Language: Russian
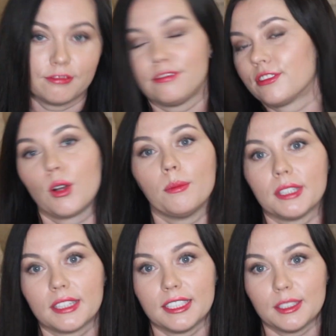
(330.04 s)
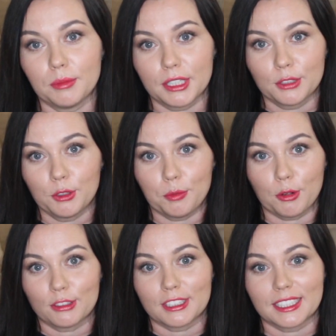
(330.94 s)
в комнатной температуре
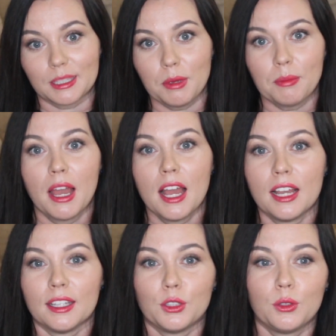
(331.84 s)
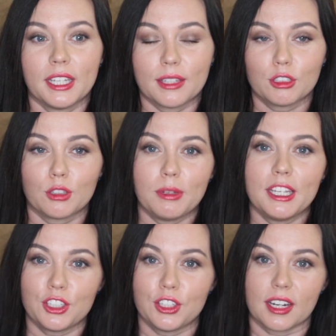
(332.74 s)
просто самим, но ну, для того, чтобы
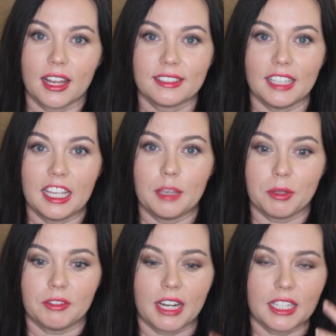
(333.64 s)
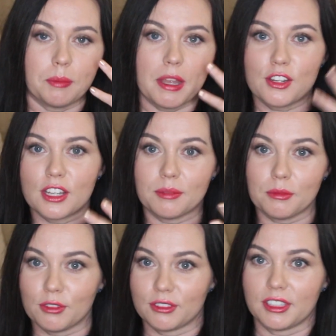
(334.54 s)
лишний раз их не подвергать, опять же,
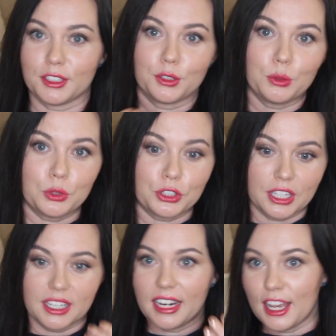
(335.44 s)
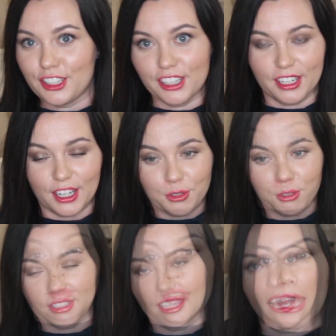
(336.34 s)
этому вот этой сушке, горячая,
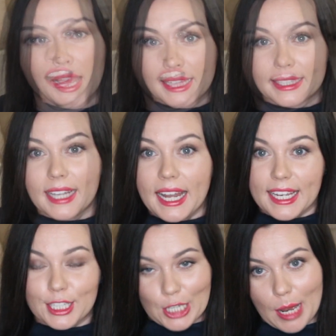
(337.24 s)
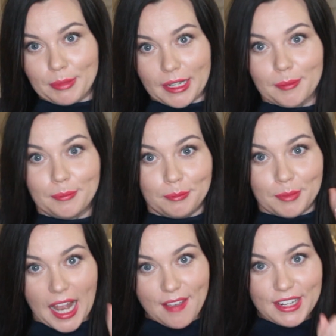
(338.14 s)
холодная. Далее шапка.
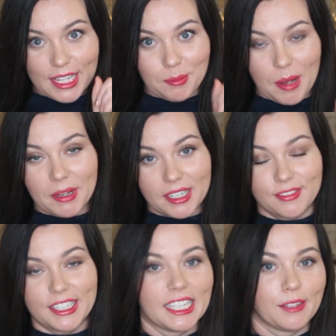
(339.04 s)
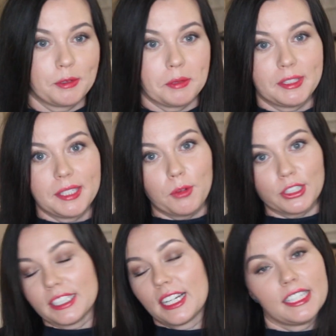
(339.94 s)
Правильно мама говорила. В общем,
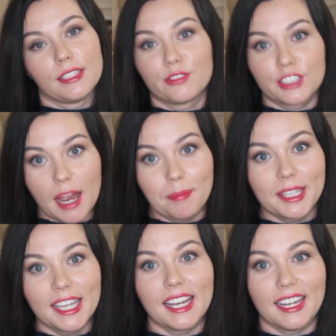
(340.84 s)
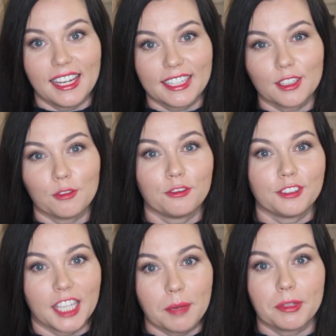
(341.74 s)
зимой надо ходить в шапке, летом
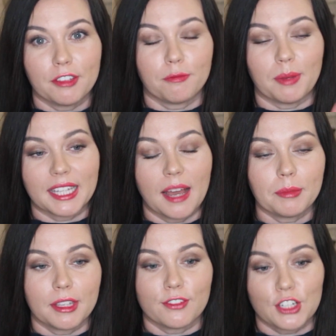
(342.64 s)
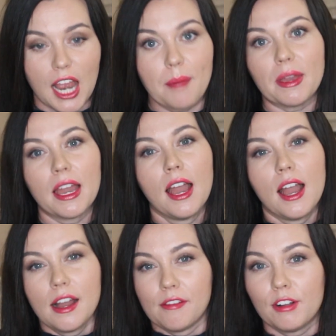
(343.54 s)
в кепке, в панамке, в шляпе.
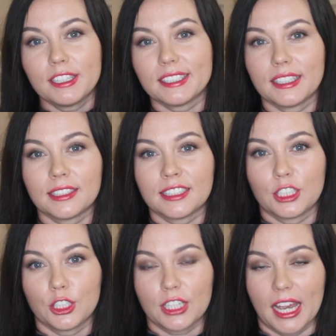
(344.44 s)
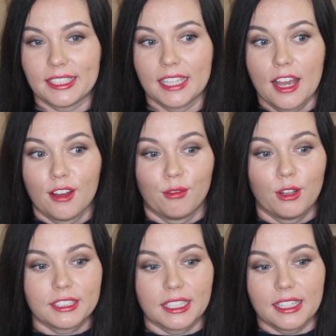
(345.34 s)
Волосы надо защищать.
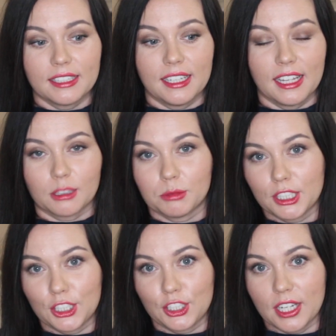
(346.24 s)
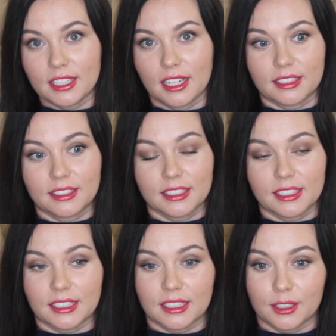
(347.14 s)
Волосы надо летом защищать от
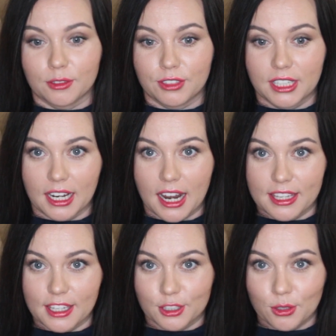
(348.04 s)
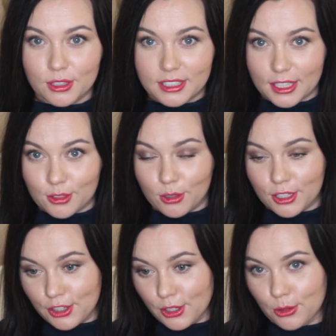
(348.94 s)
э, выгорания солнца, от
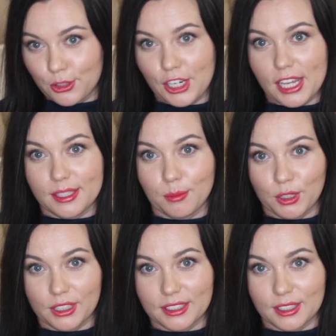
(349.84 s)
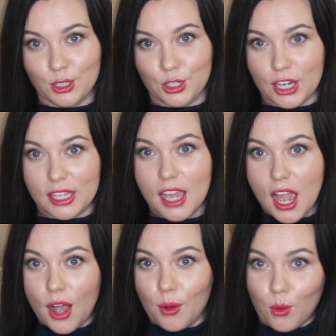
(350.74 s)
солнечных лучей. Зимой надо защищать
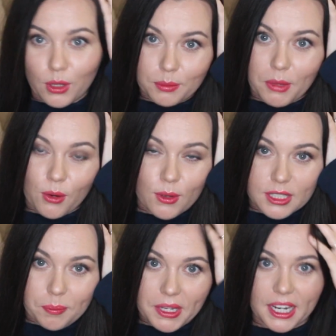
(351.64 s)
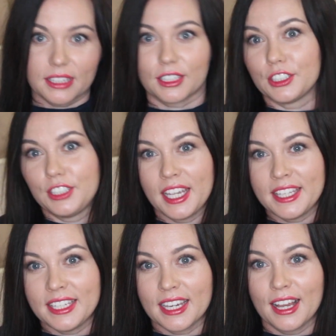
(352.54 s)
от мороза,
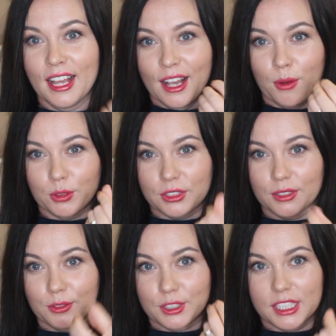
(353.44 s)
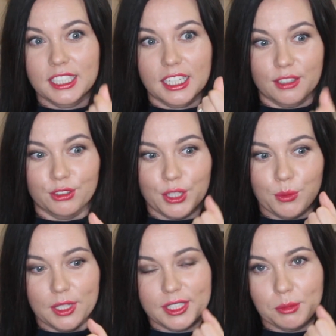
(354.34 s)
переохлаждения. Вот это вот, знаете, когда вот на
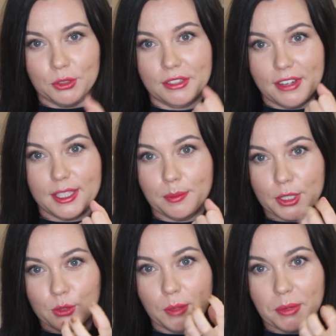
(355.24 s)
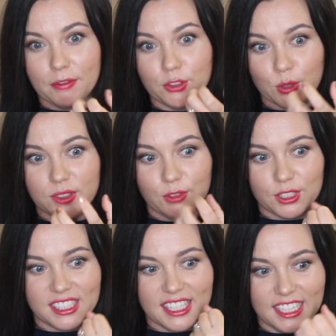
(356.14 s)
улице минусовая температура, прям все
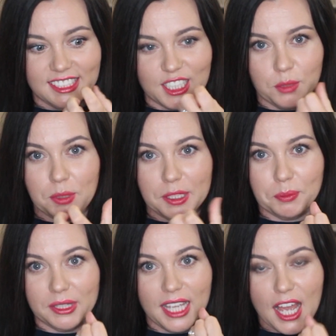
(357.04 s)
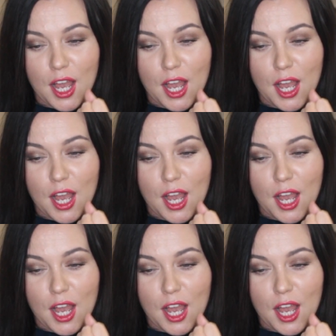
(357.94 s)
вот снег скрипит под,